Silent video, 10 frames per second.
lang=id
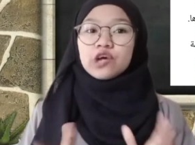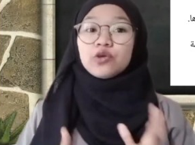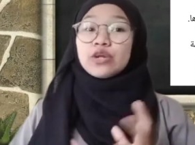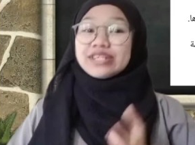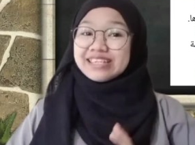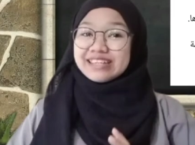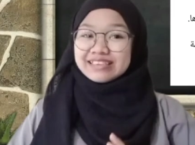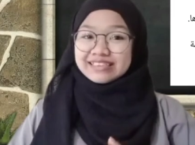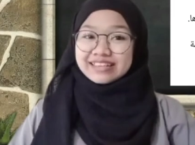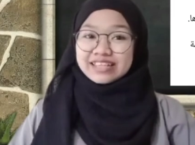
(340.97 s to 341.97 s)

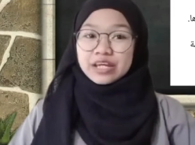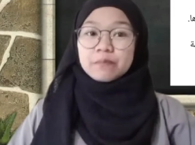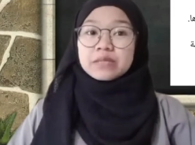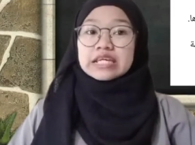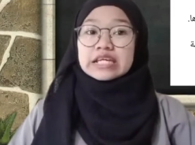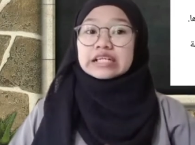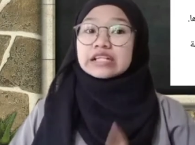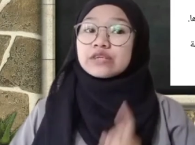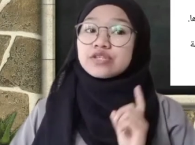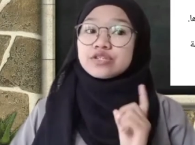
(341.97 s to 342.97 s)
goniyati bihir
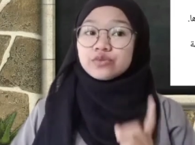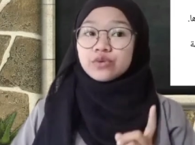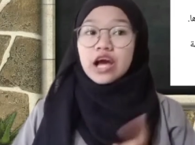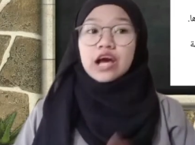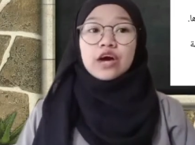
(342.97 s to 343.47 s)
ruzu